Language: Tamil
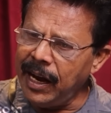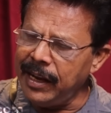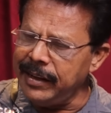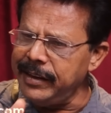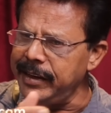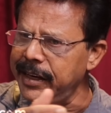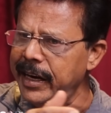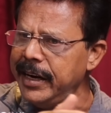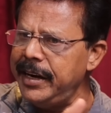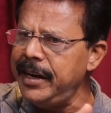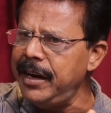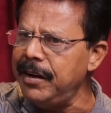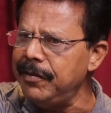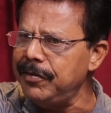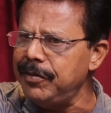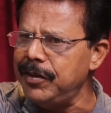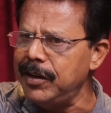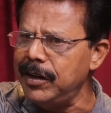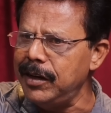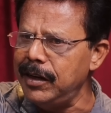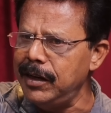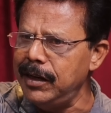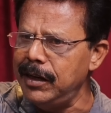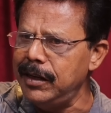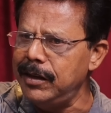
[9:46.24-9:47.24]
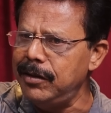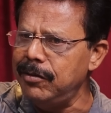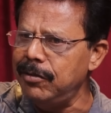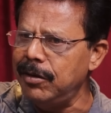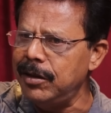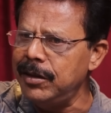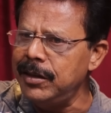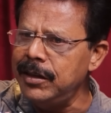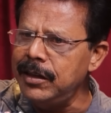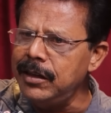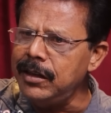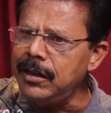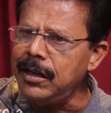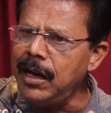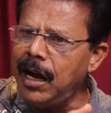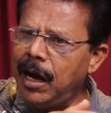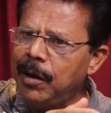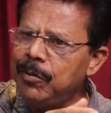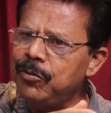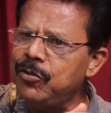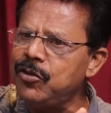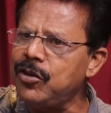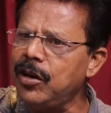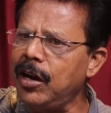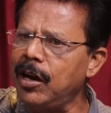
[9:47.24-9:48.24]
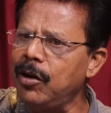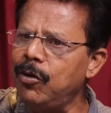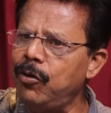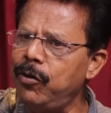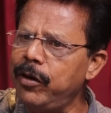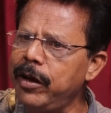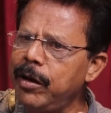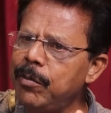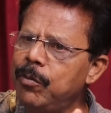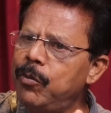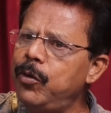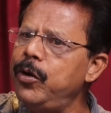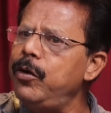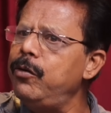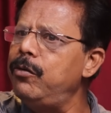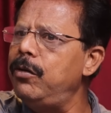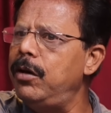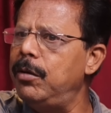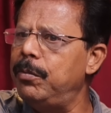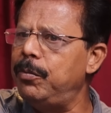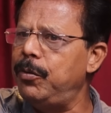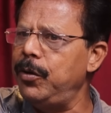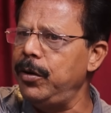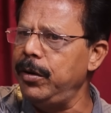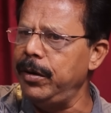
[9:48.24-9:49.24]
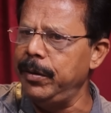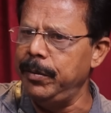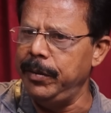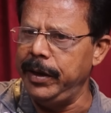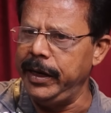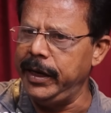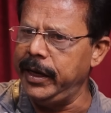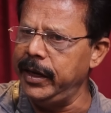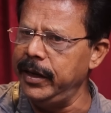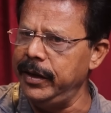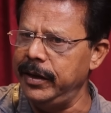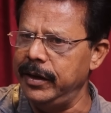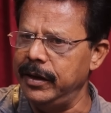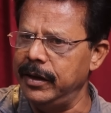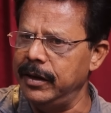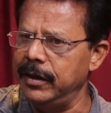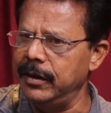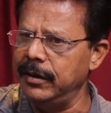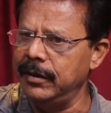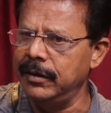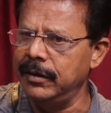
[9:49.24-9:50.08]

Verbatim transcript: அது எண்ட் ஆஃப் த இது வந்து ஆம்ஸ்டாங்குடைய முடிவில் போய் நிற்கிது